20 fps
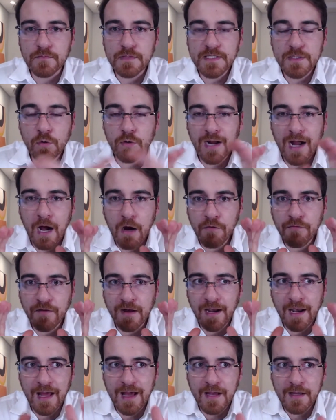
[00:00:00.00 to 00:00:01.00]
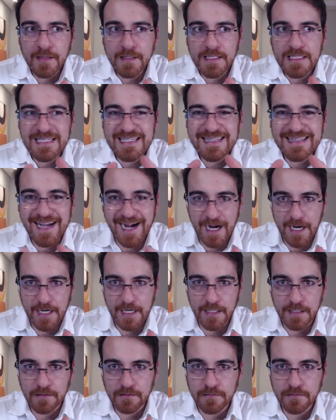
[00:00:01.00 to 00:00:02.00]
seu carro vai lá,
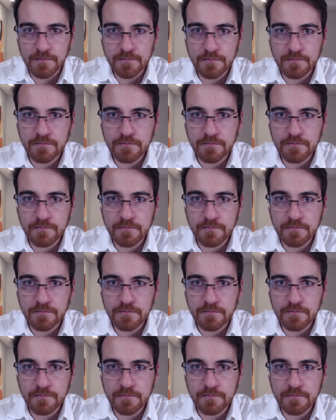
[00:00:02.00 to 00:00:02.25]
estraga.